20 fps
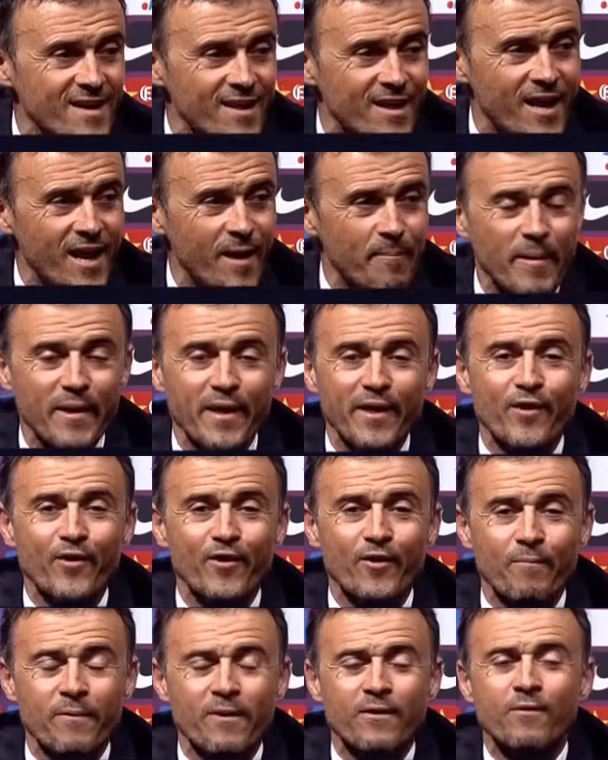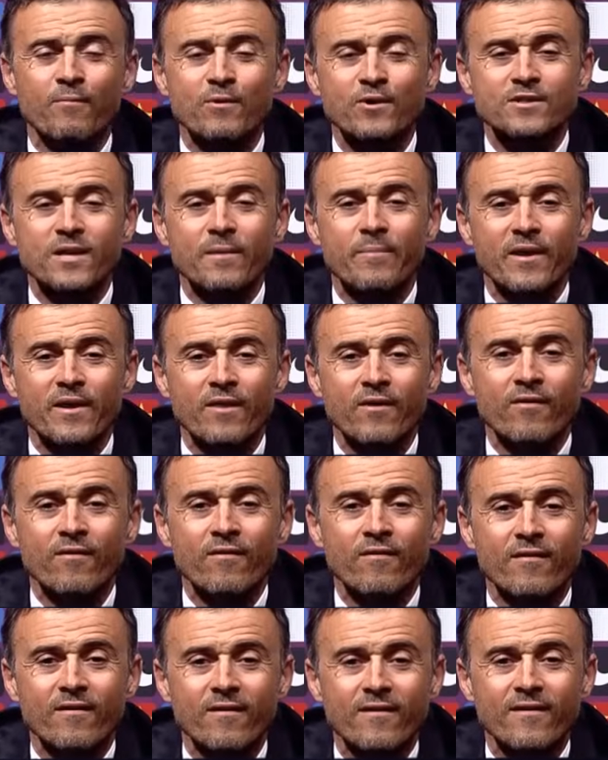El apellido, ¿cómo es el apellido?
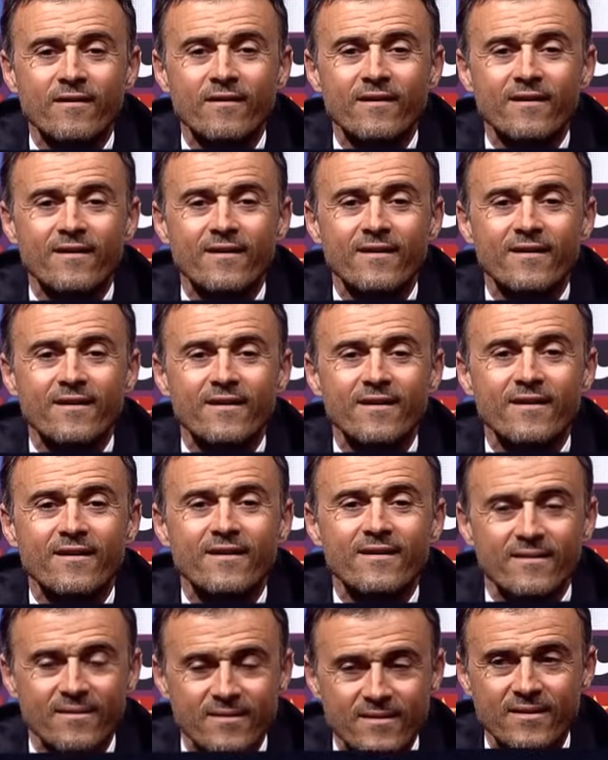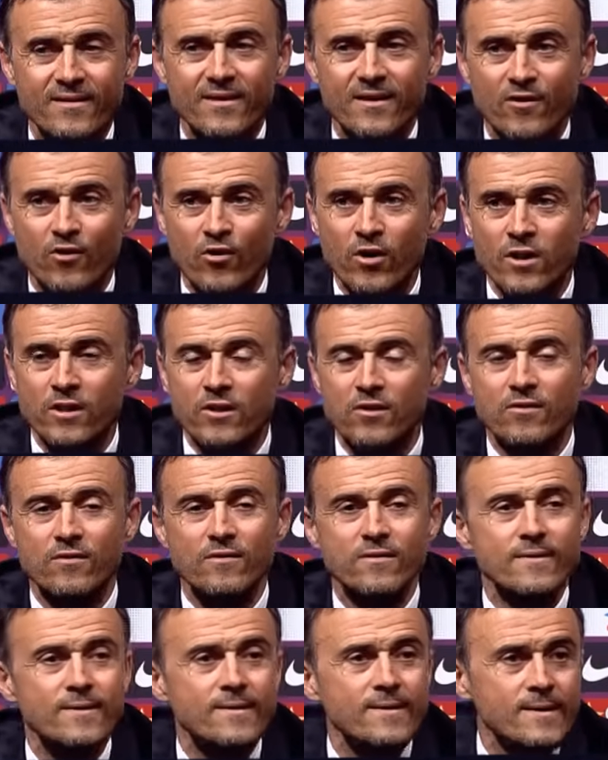Correcto.
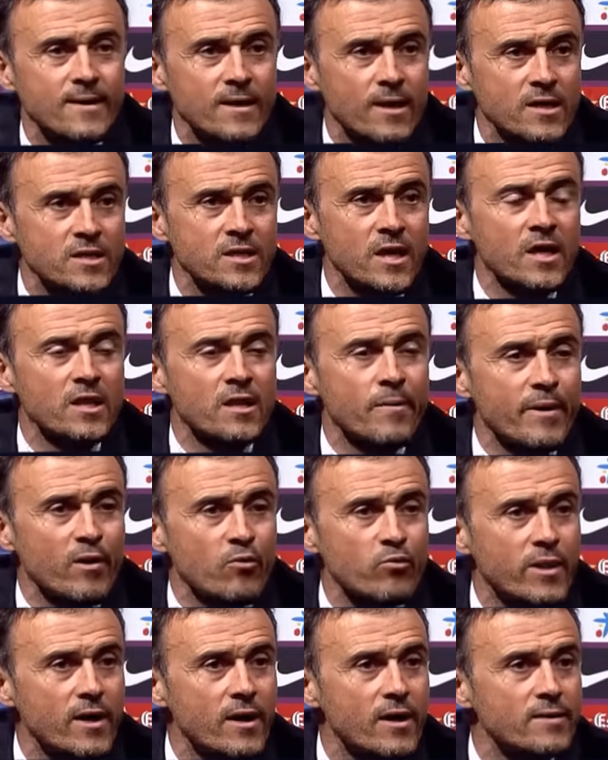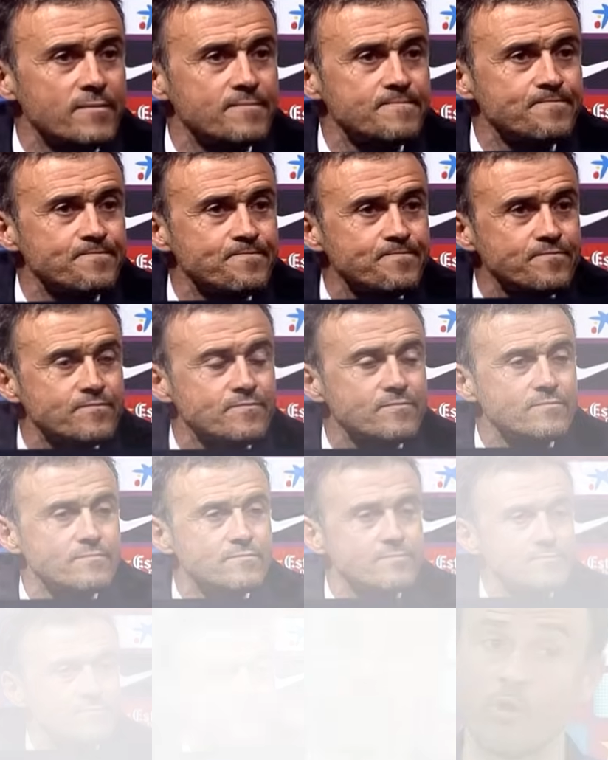Siguiente pregunta.
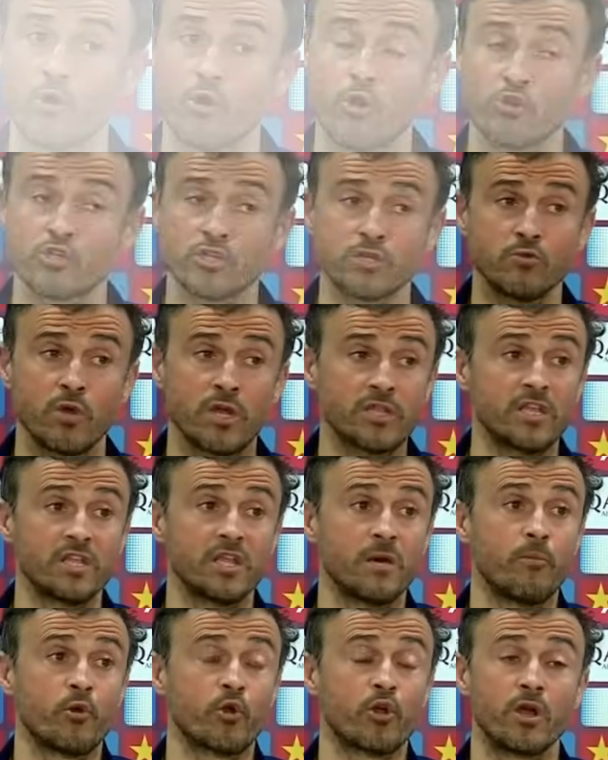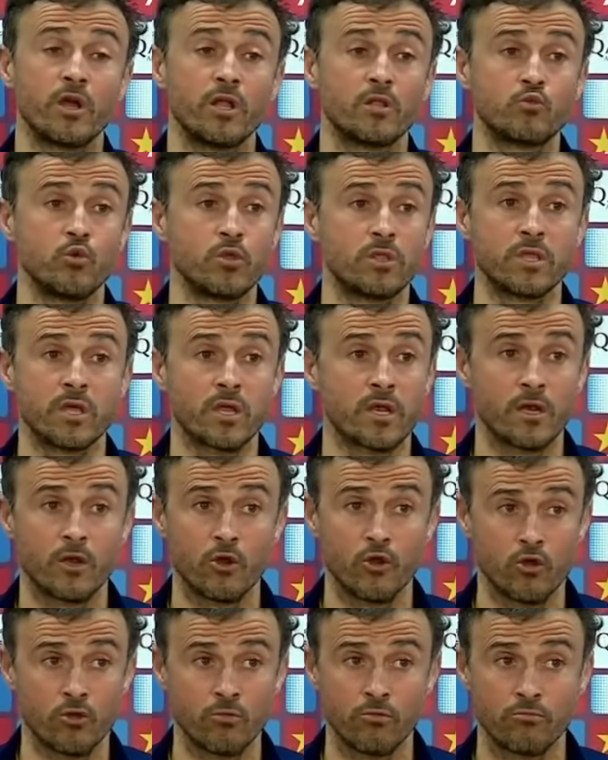Veo que no estás muy atenta porque en el
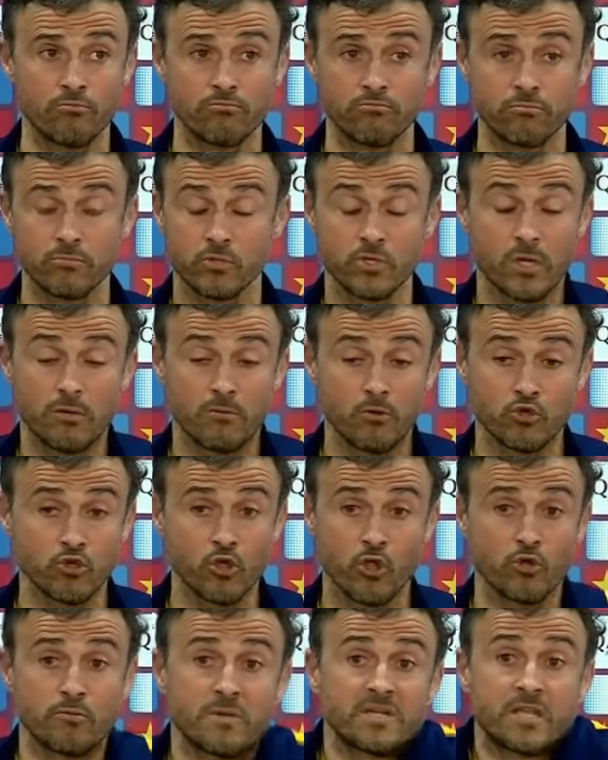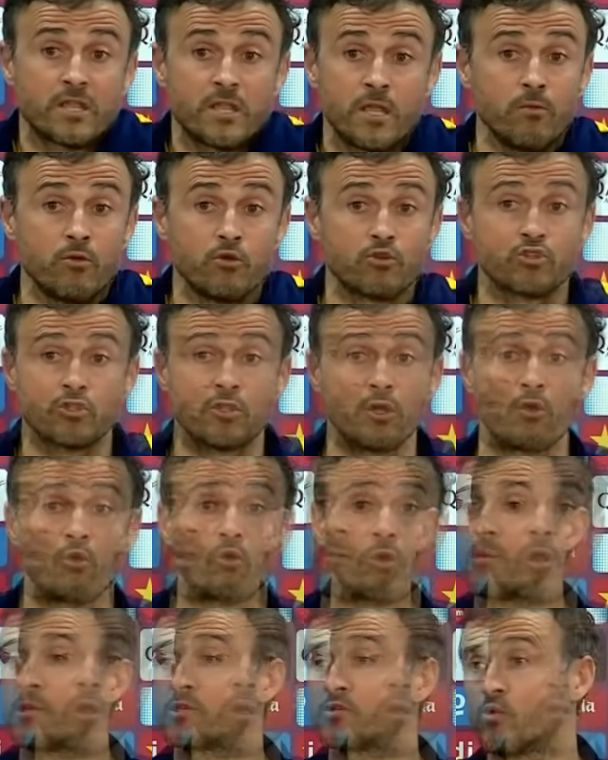Twitter no, soy de los más activos.
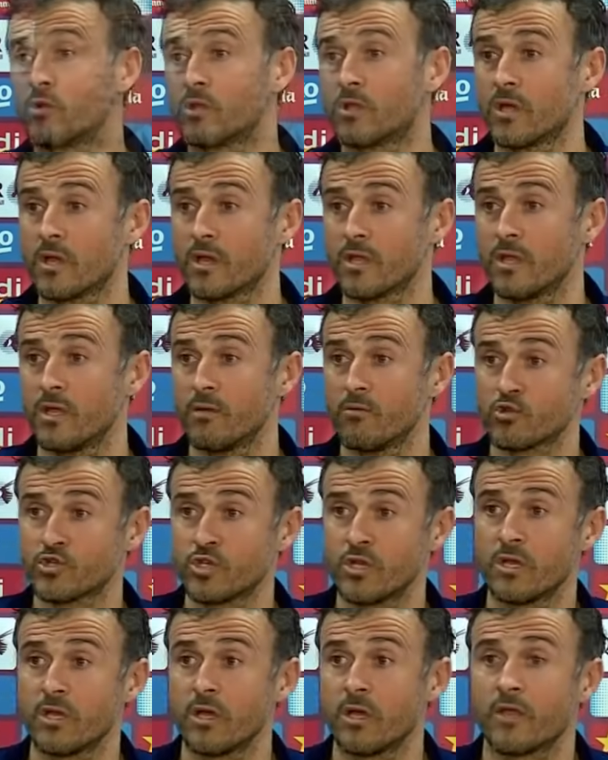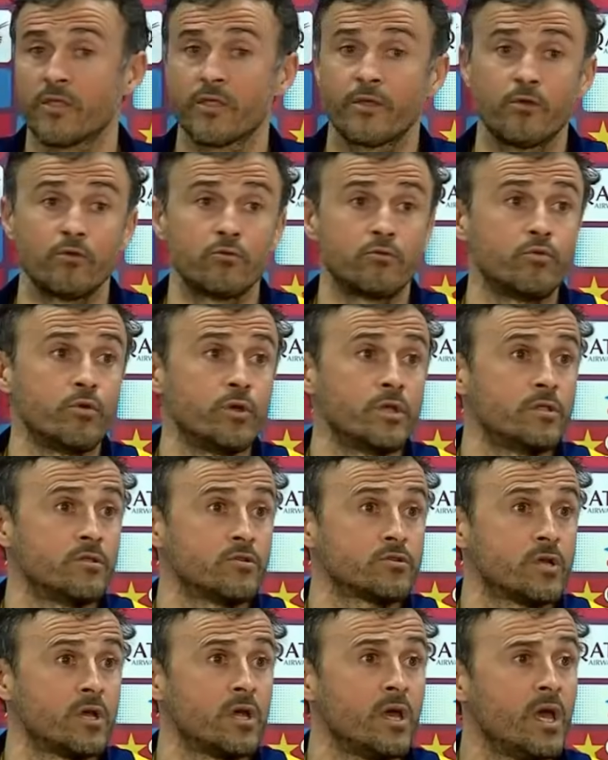Mira mis Twitter, llevo sin hacer un
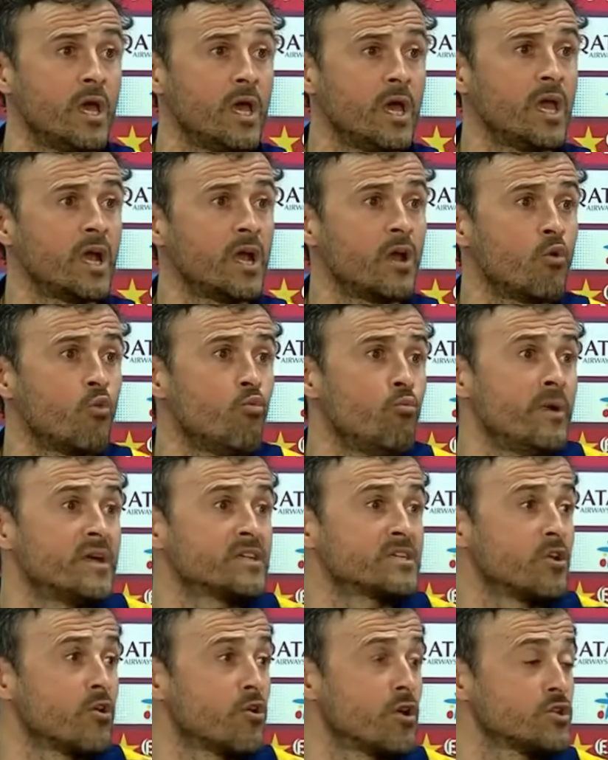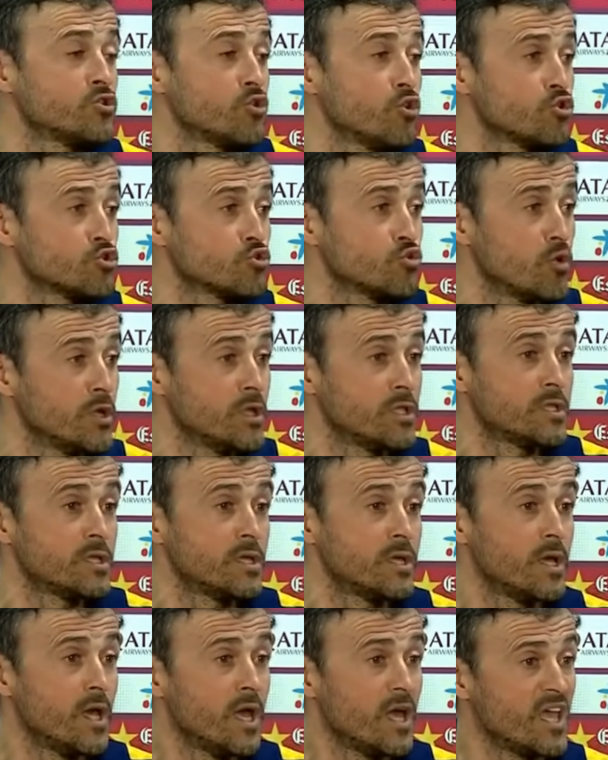tweet, no sé, en un mes creo que he hecho dos
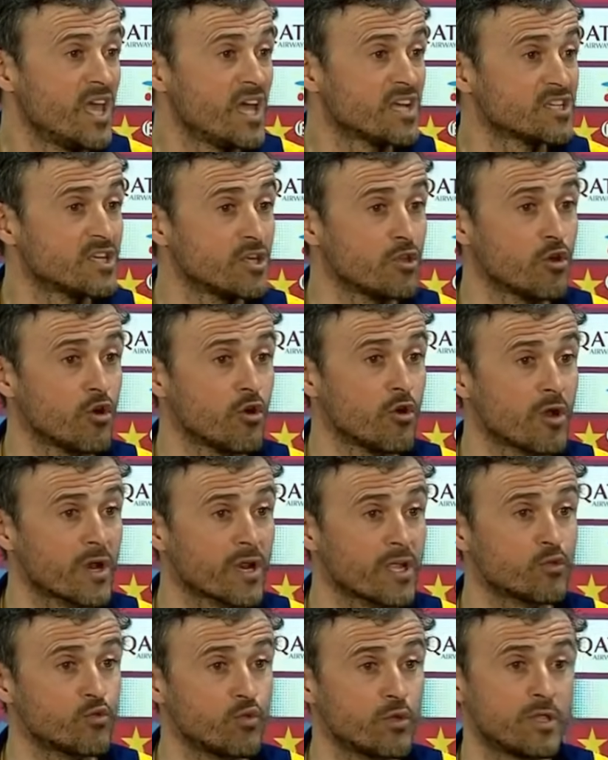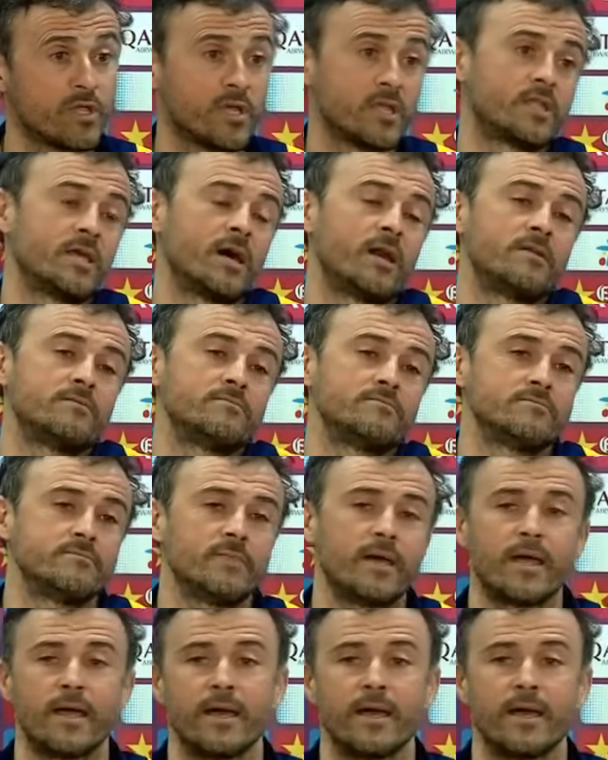tweets y han sido retweets de tal.